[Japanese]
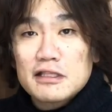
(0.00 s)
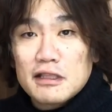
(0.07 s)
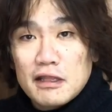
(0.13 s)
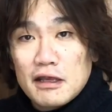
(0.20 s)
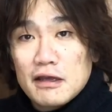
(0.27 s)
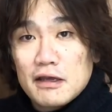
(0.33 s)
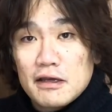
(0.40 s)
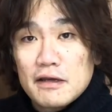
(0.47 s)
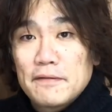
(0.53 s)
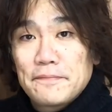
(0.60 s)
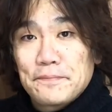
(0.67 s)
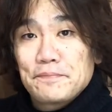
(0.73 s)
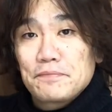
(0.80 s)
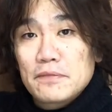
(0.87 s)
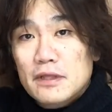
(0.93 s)
て
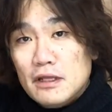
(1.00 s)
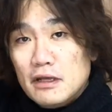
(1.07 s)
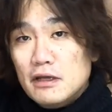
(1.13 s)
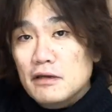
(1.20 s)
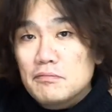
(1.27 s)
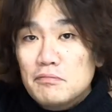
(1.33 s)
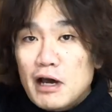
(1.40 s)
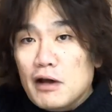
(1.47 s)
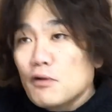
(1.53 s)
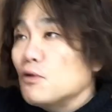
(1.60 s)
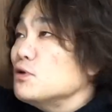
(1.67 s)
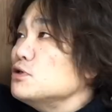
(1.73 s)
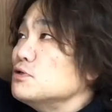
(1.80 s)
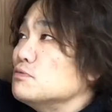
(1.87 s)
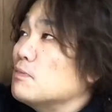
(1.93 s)
まあこ
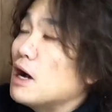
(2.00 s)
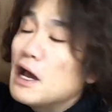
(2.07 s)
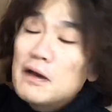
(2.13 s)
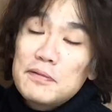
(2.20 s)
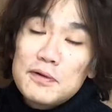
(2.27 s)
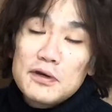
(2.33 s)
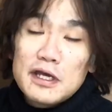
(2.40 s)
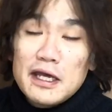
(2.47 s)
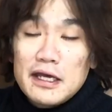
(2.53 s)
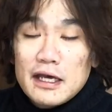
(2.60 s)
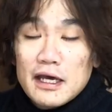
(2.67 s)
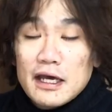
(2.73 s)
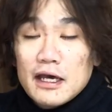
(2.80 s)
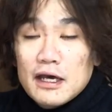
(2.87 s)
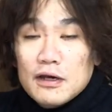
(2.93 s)
ういう前ボケ
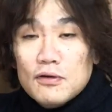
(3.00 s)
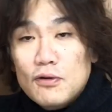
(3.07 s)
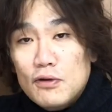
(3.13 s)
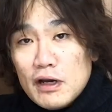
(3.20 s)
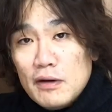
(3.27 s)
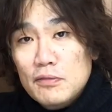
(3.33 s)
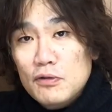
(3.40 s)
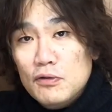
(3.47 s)
効果も